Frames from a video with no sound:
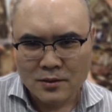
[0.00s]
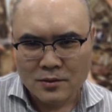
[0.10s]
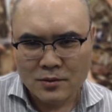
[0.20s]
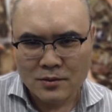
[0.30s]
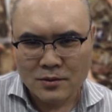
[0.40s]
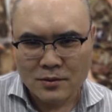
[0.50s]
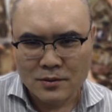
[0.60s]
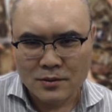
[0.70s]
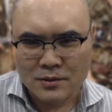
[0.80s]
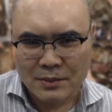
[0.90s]
또
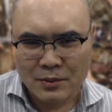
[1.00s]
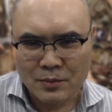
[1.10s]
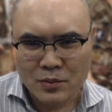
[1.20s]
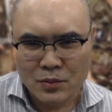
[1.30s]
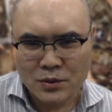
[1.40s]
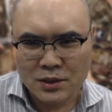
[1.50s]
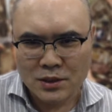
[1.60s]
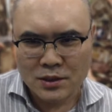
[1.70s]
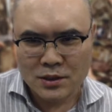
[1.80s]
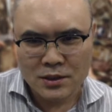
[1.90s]
어,
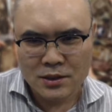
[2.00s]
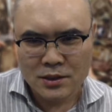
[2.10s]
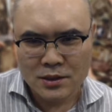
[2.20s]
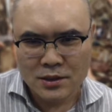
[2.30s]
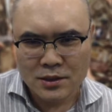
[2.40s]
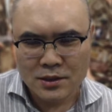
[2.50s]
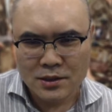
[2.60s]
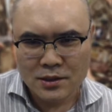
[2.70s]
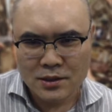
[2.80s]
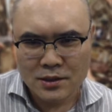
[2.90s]
사법고시
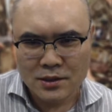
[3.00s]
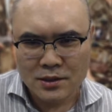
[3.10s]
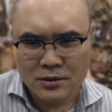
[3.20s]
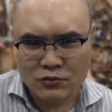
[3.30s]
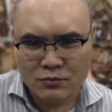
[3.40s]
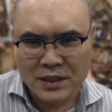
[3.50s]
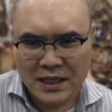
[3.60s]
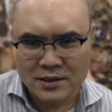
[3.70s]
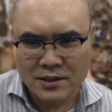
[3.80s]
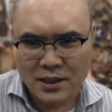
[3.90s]

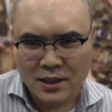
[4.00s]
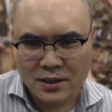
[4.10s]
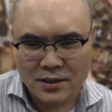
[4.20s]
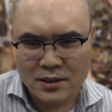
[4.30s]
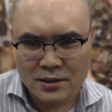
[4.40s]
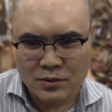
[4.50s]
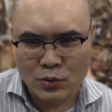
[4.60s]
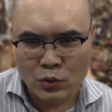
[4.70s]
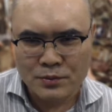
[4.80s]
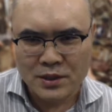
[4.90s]
준비하는데 그게 큰
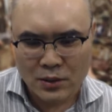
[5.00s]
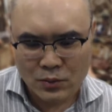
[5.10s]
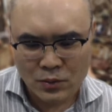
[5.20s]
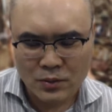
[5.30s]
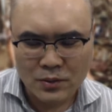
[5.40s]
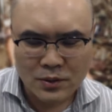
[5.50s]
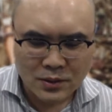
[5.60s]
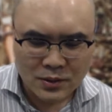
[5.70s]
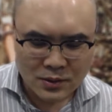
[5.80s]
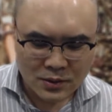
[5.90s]
도움이 됐고
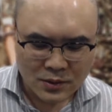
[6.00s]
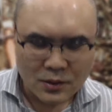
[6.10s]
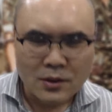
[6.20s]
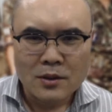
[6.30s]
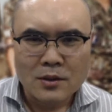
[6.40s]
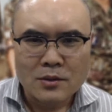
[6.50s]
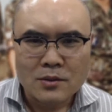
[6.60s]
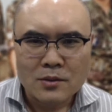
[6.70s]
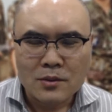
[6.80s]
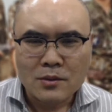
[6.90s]

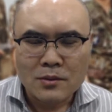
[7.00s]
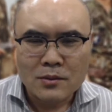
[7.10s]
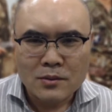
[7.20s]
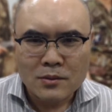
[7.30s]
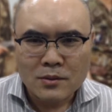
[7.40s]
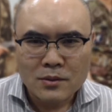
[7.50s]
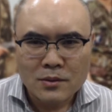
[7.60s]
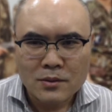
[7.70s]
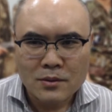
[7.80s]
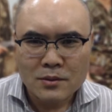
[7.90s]
어.
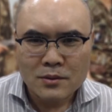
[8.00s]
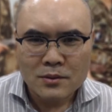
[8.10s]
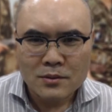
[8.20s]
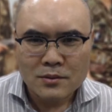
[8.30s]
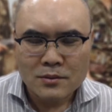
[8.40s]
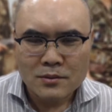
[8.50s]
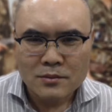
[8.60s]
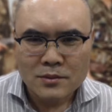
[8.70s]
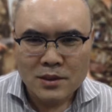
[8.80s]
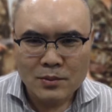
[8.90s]

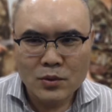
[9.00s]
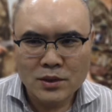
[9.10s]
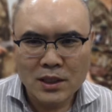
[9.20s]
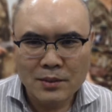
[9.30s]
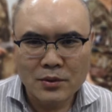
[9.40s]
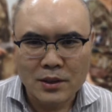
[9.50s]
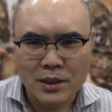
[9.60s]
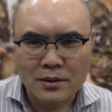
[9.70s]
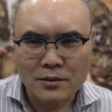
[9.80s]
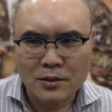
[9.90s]
사법고시
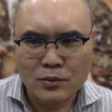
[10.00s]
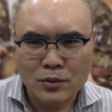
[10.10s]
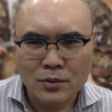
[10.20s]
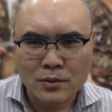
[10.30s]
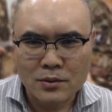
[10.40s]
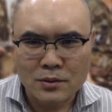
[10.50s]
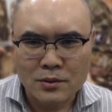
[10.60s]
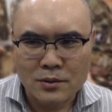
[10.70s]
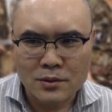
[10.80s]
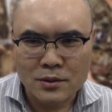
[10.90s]
합격에 그래도
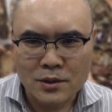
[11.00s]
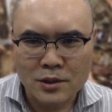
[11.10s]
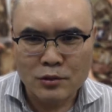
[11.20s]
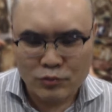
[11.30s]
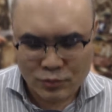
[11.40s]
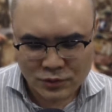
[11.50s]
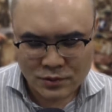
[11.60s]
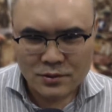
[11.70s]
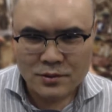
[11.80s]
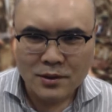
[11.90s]
어, 일정
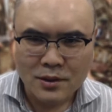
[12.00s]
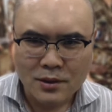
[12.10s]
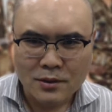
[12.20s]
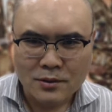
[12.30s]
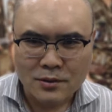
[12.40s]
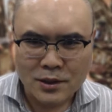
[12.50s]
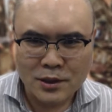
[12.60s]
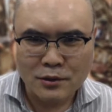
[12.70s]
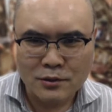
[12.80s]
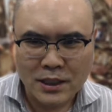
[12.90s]
부분 어,
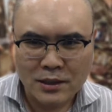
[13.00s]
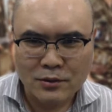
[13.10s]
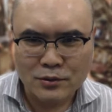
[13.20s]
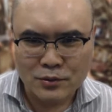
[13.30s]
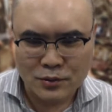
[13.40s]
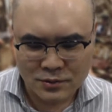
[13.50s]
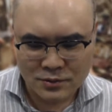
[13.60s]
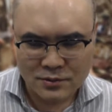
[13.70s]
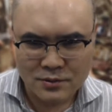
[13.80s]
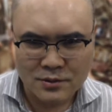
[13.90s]
기여를 한 것으로 저는
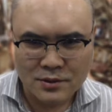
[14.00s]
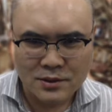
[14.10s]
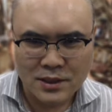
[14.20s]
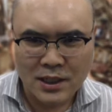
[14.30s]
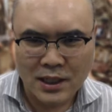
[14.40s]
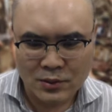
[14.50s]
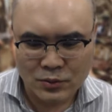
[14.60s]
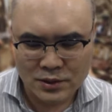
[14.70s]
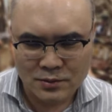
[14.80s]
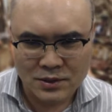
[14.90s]
음, 생각하고
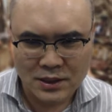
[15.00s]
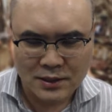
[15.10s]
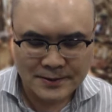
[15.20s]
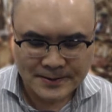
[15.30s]
있습니다.